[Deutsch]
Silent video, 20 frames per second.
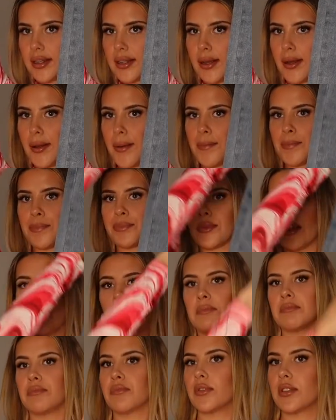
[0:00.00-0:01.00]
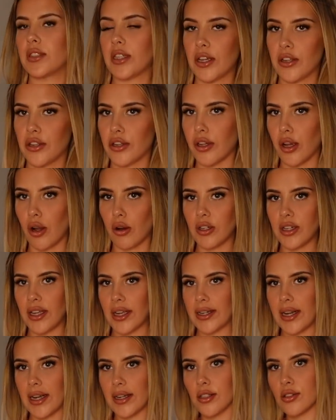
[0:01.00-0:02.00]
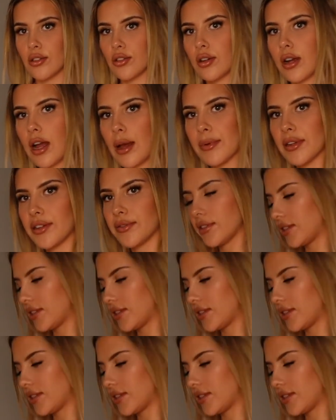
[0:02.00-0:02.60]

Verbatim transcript: hier. Zeige ich euch auch direkt angezogen. Aber ich